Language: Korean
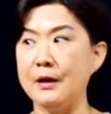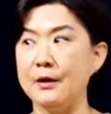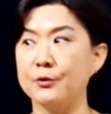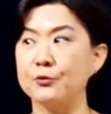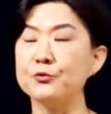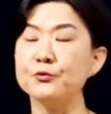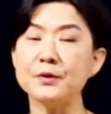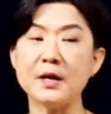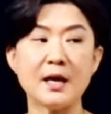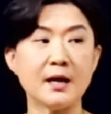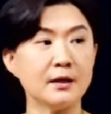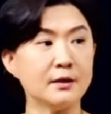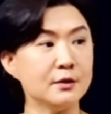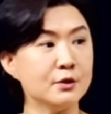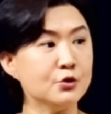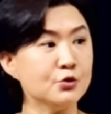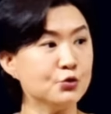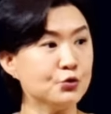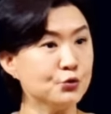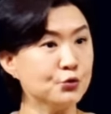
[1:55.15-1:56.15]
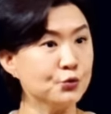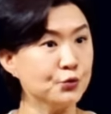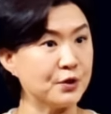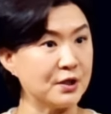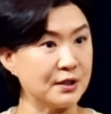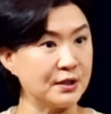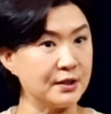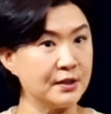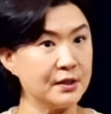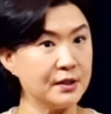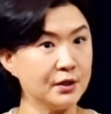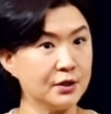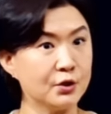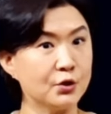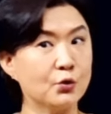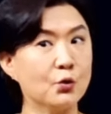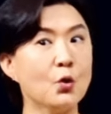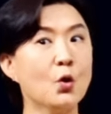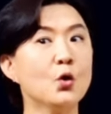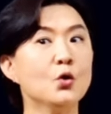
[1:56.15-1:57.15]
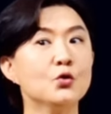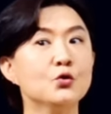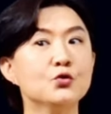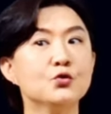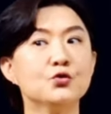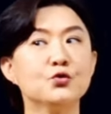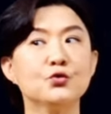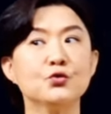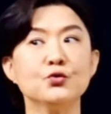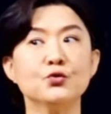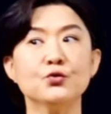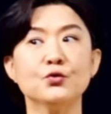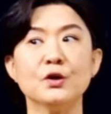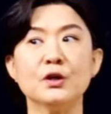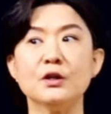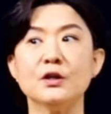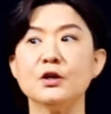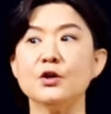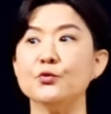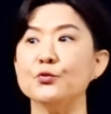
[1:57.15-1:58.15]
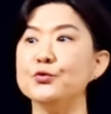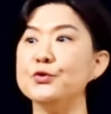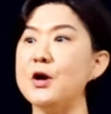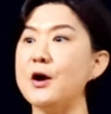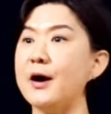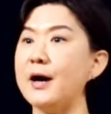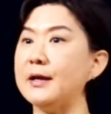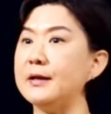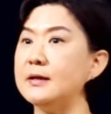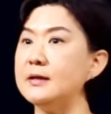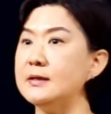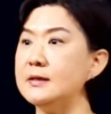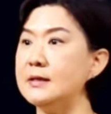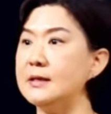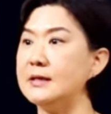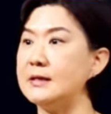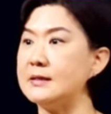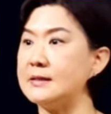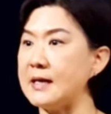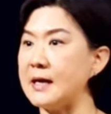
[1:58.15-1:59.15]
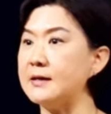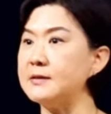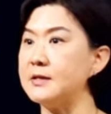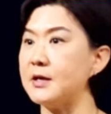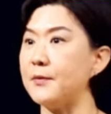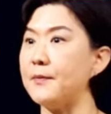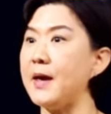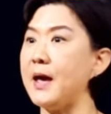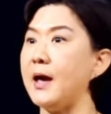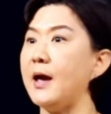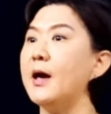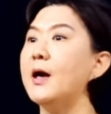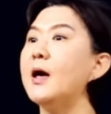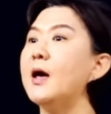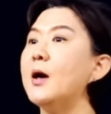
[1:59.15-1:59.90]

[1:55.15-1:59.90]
국내에 있는 중국인들 그리고 중국인들이 운영하는 상점에